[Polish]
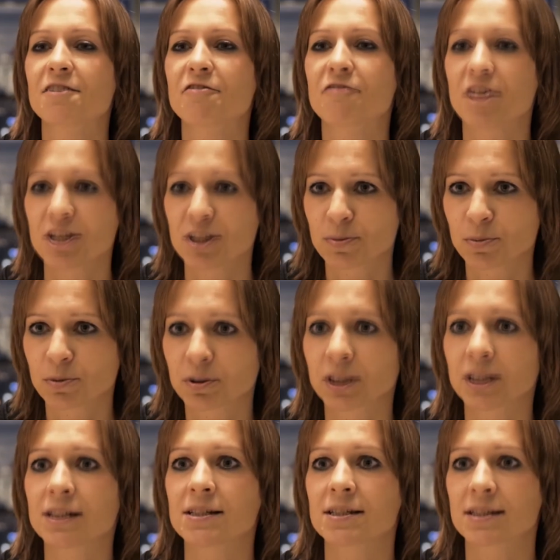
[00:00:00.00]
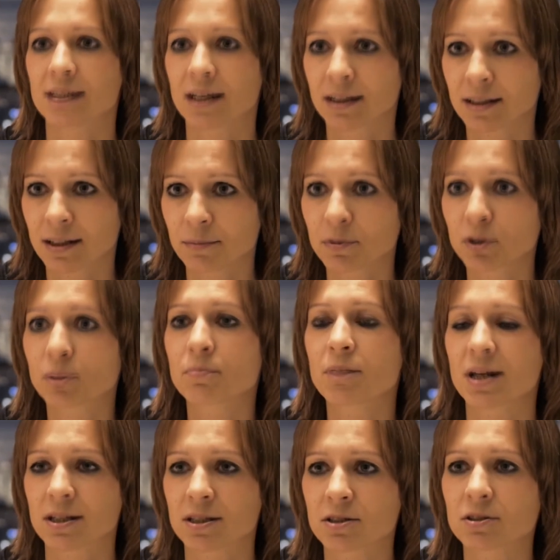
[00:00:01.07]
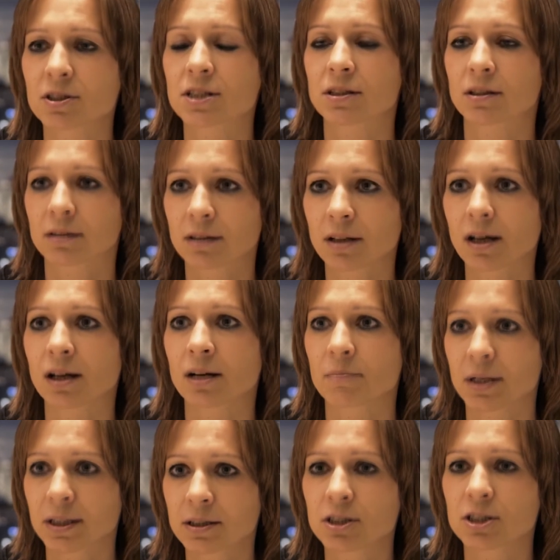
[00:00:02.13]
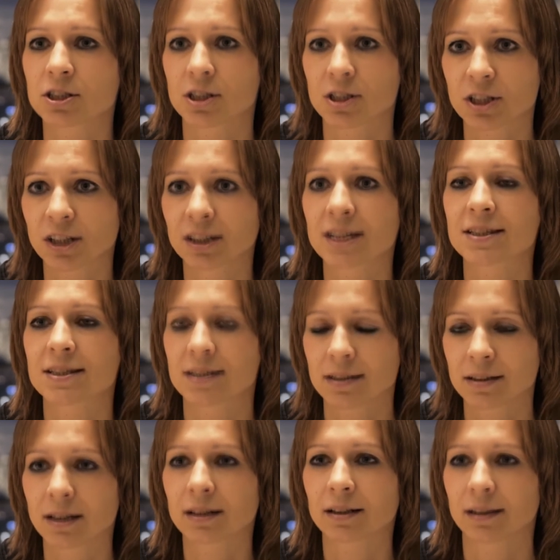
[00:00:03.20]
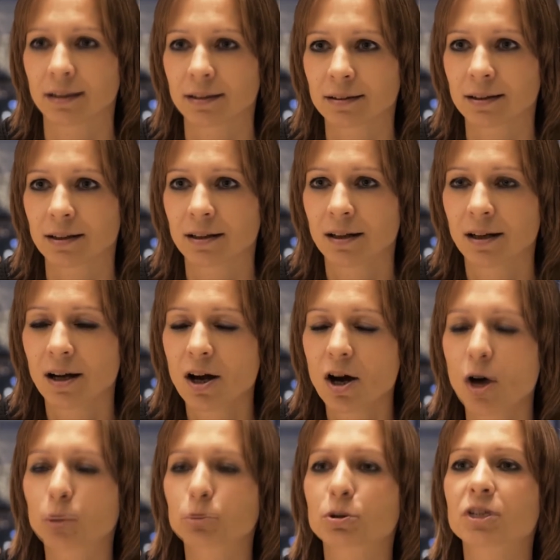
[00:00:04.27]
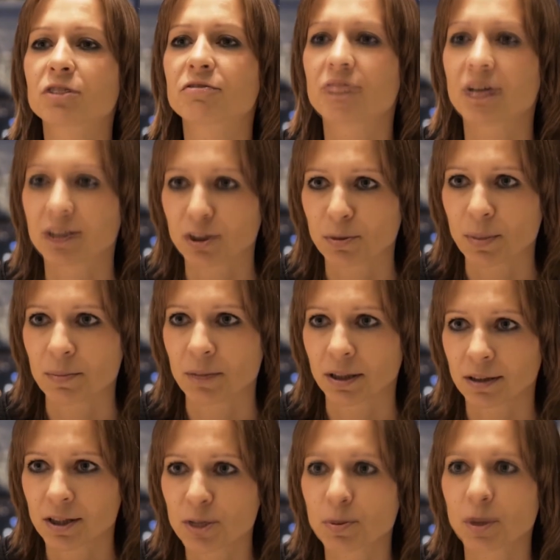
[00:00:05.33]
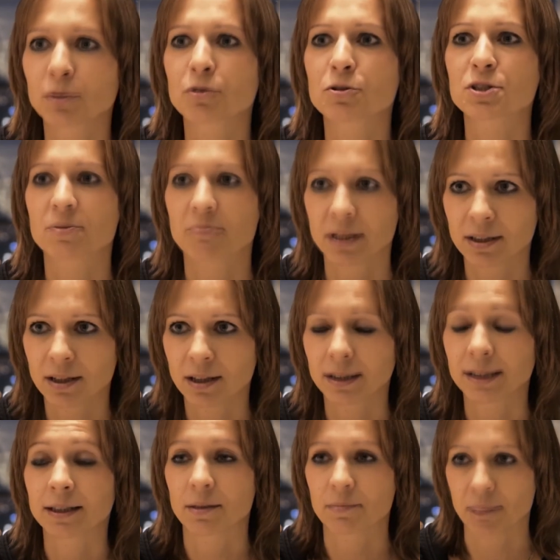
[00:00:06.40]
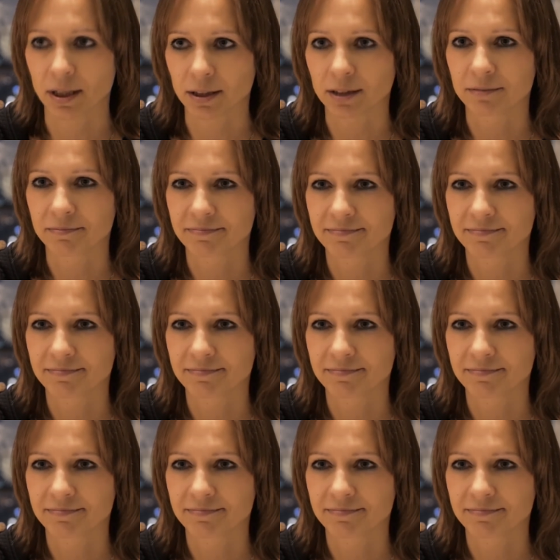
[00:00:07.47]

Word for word: Facebook i Instagram to bardzo istotne elementy ścieżki decyzyjnej klienta, o których warto pamiętać planując media i kampanie.